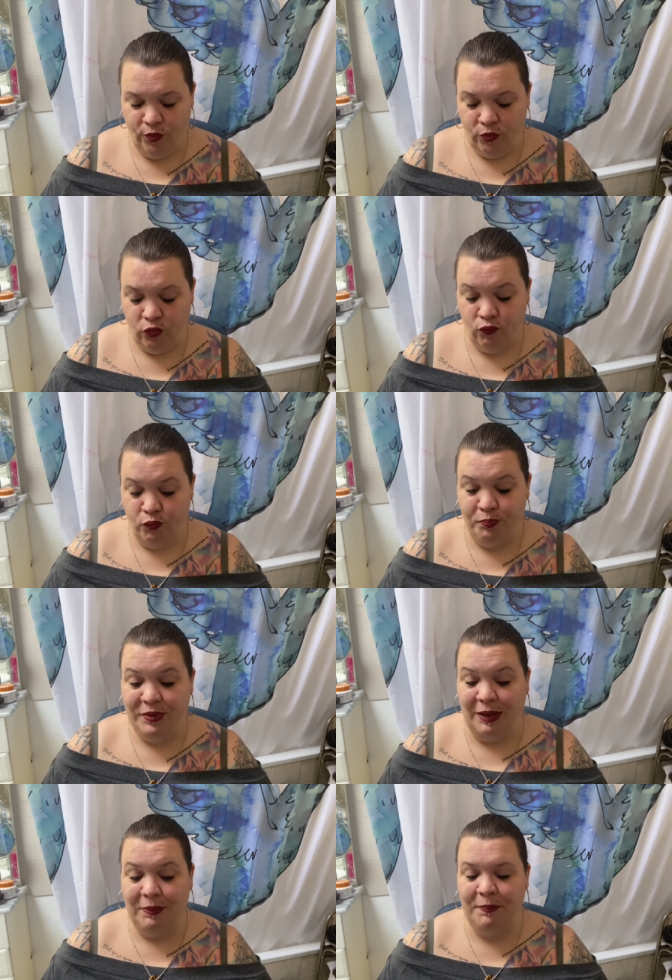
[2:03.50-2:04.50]
si vous
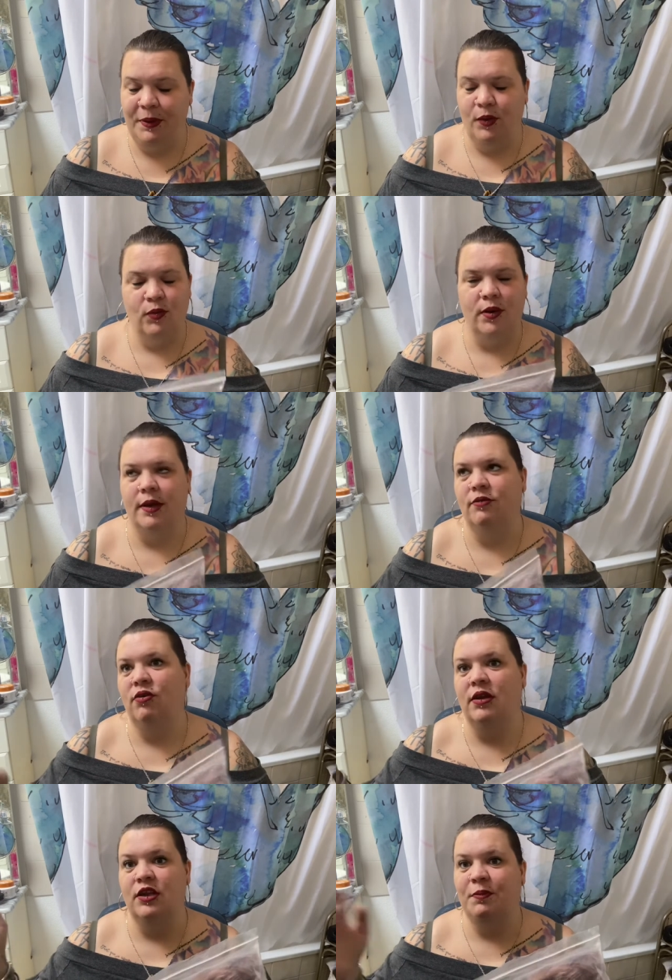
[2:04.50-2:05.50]
tapez perruque et sur
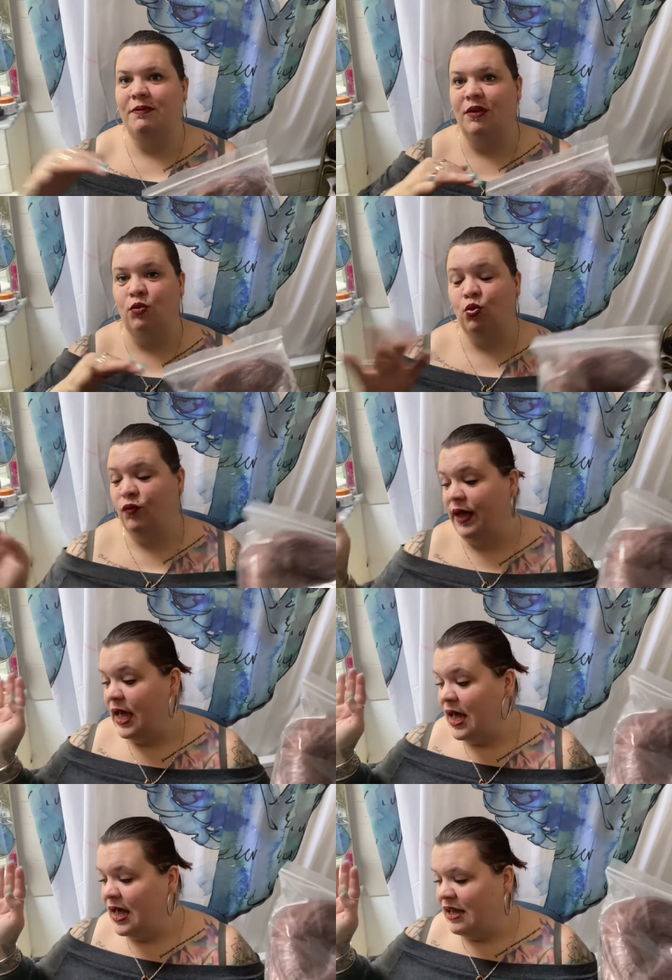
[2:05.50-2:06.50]
AliExpress, vous allez tout trouver.
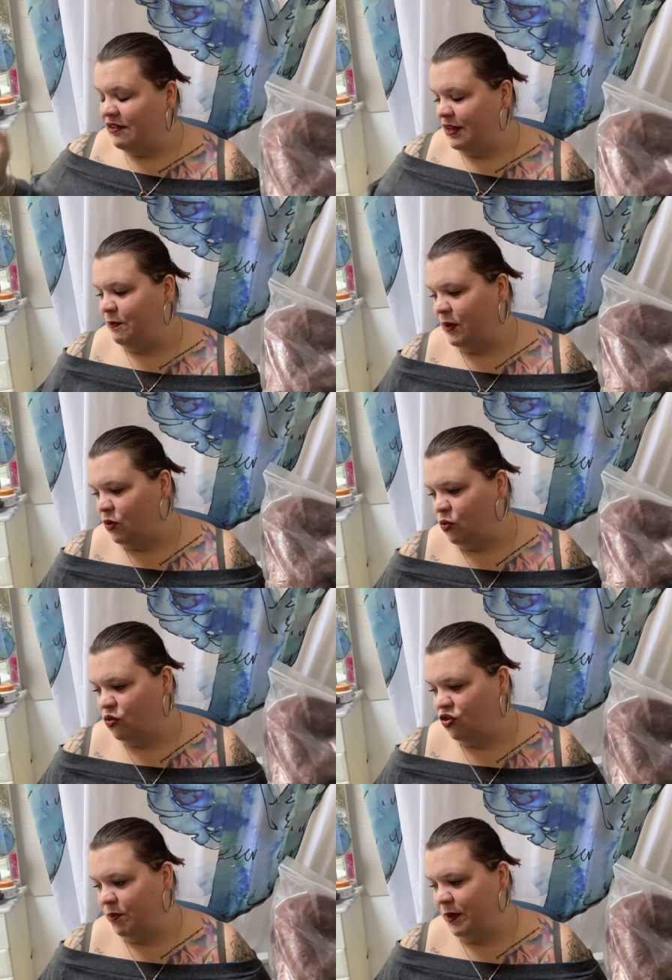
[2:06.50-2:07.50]
C'est des perruques que
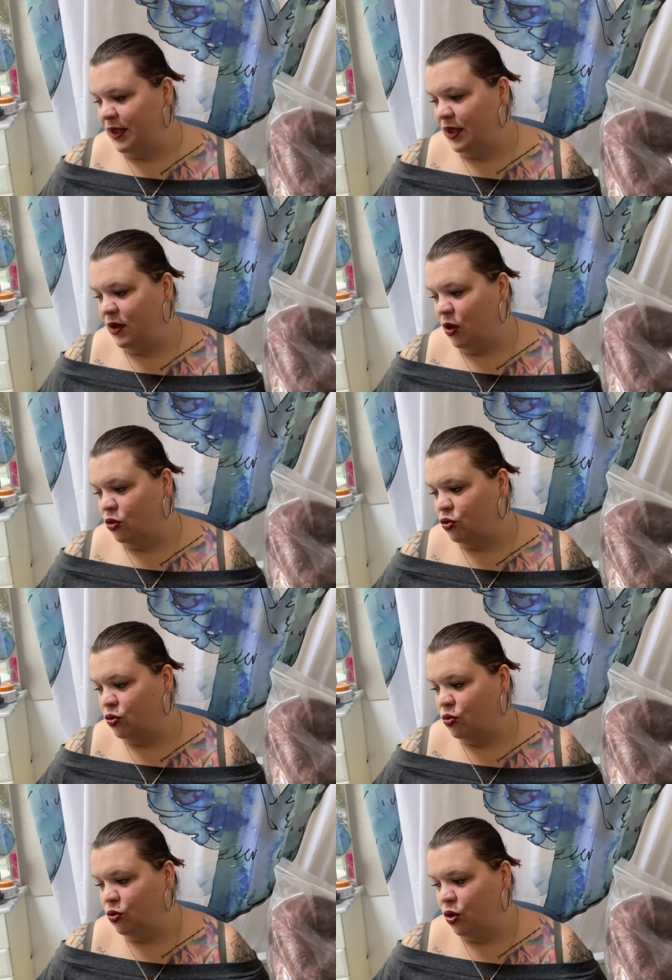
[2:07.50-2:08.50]
j'ai payées
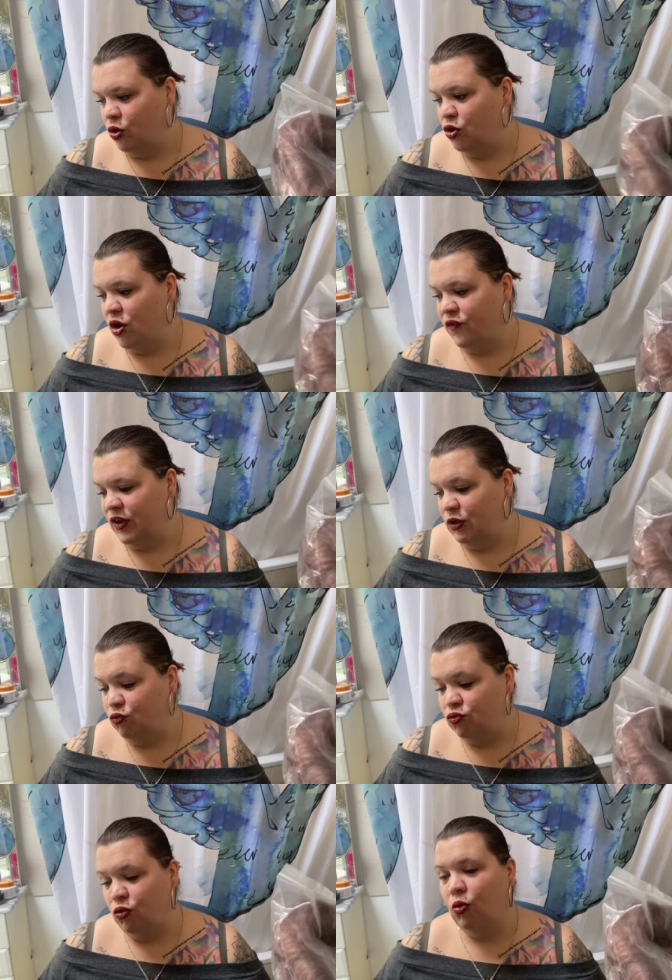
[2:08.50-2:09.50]
entre 9 et
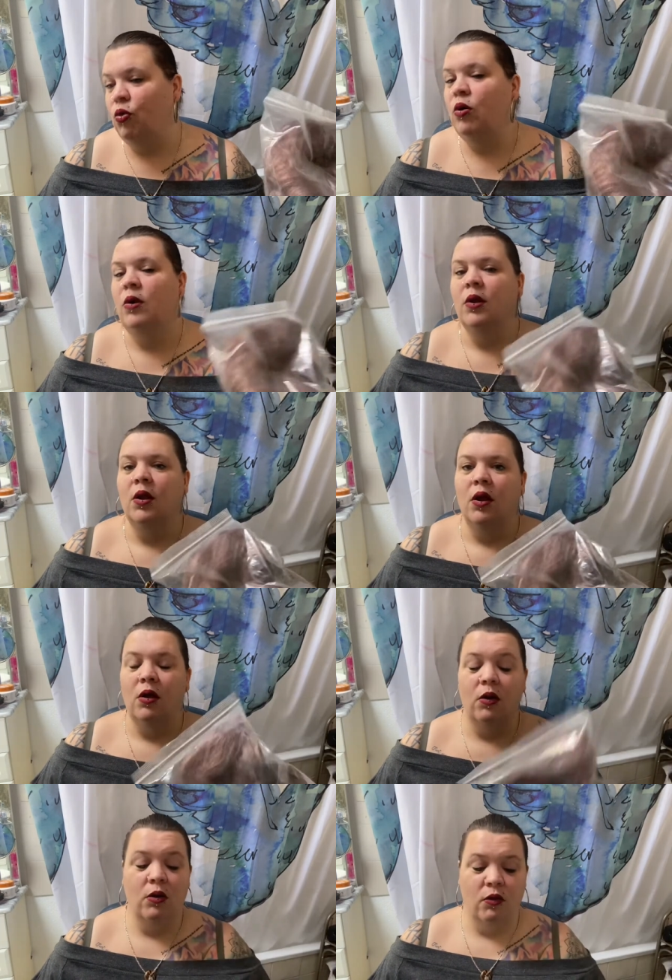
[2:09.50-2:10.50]
12 euros.
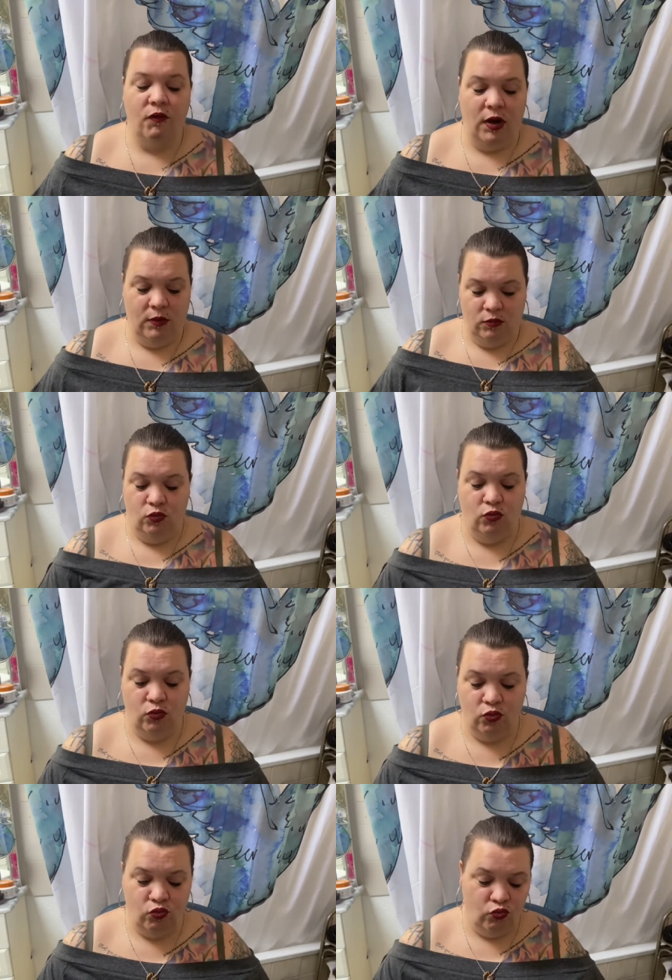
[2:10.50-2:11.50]
Euh, voilà, donc du
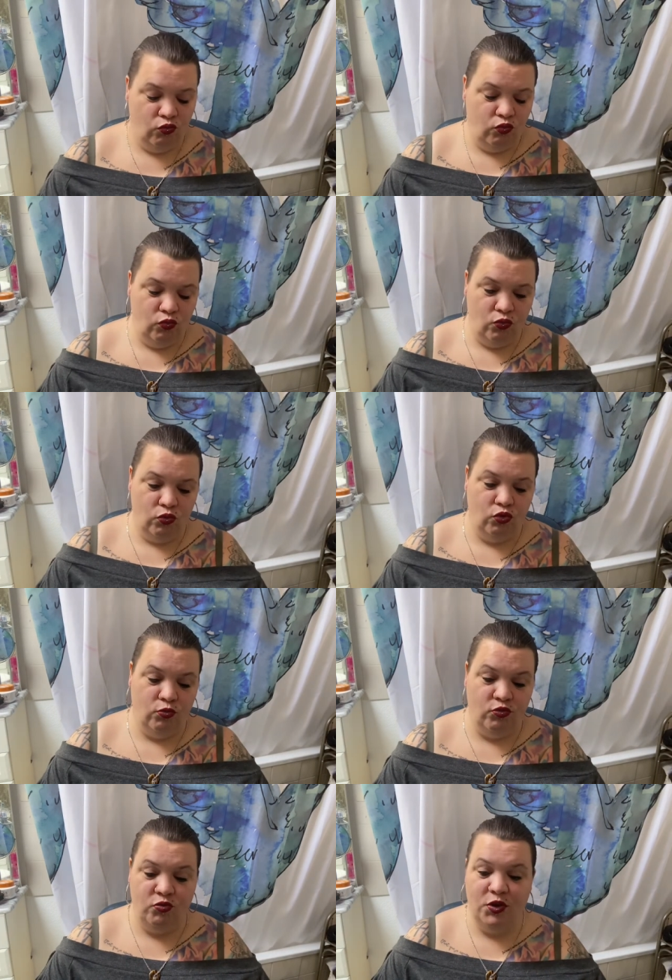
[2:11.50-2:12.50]
coup, je me
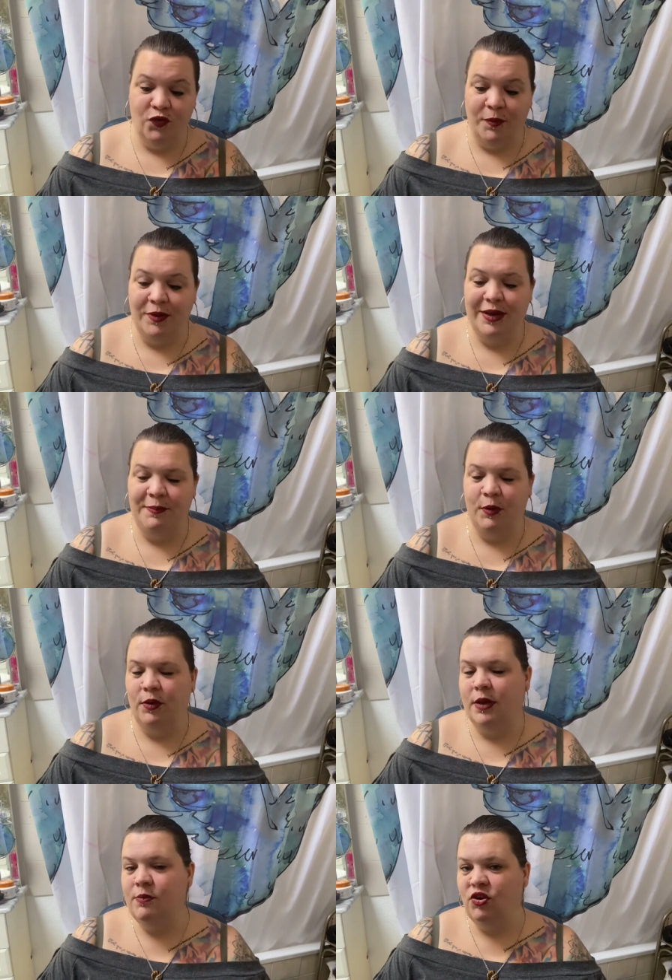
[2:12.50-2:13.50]
suis dit, on va prendre les perruques
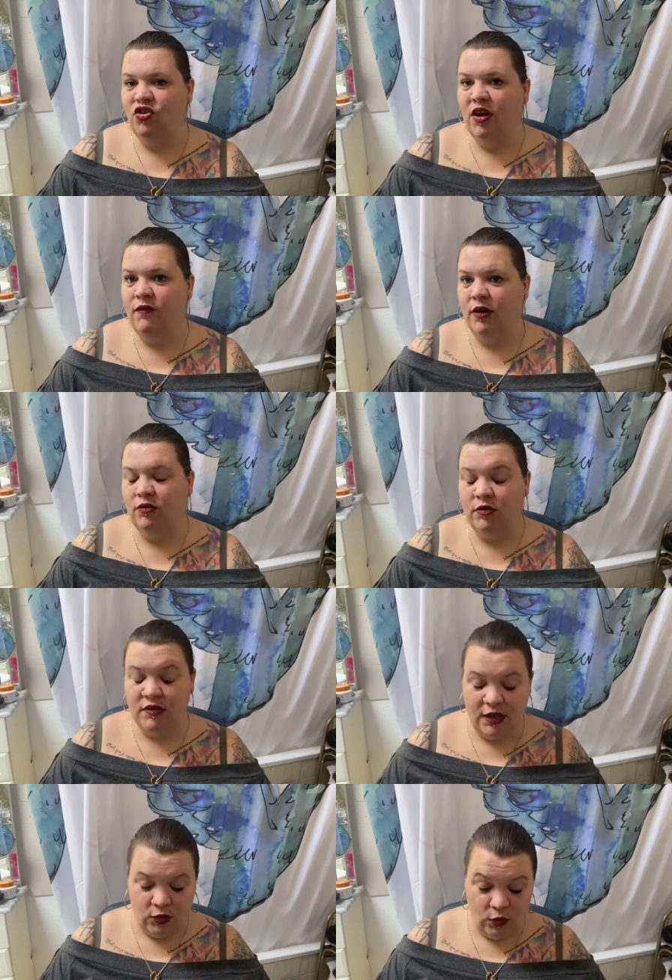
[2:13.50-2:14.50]
les moins chères, voir ce que
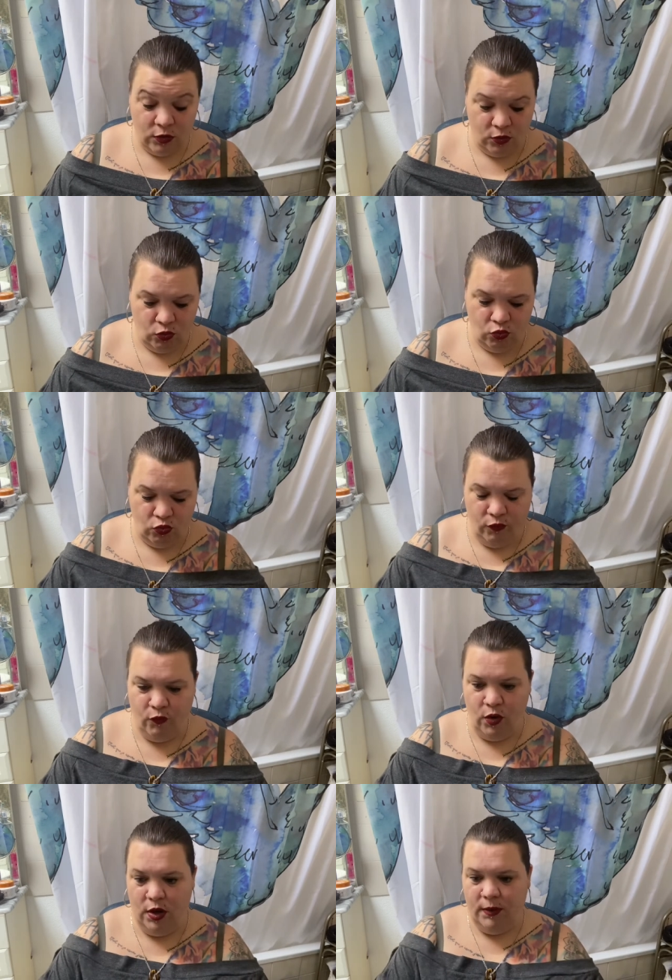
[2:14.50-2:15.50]
ça donne. Donc,
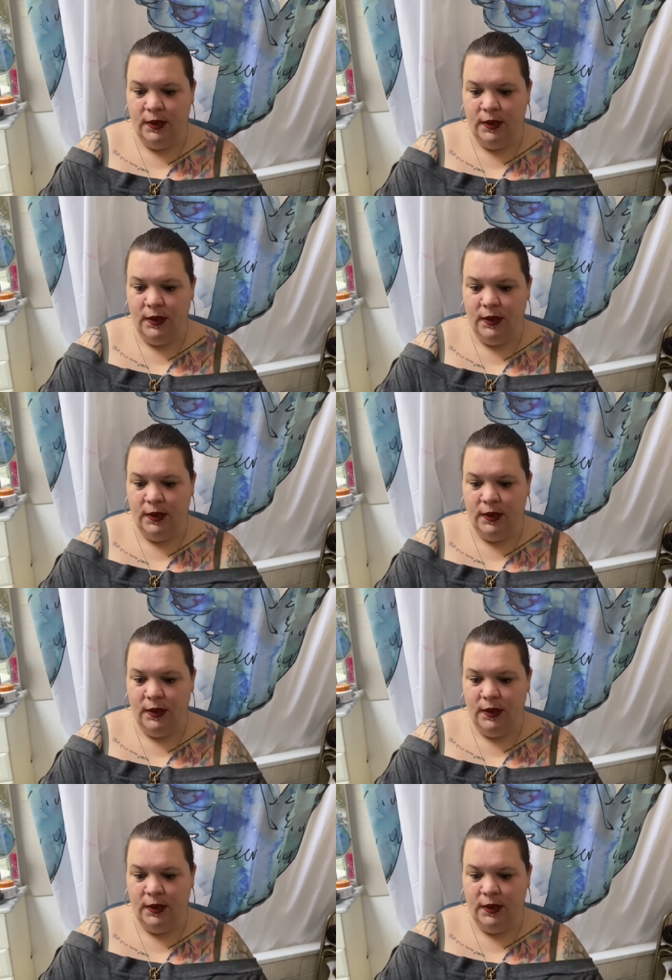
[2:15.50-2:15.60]
voilà.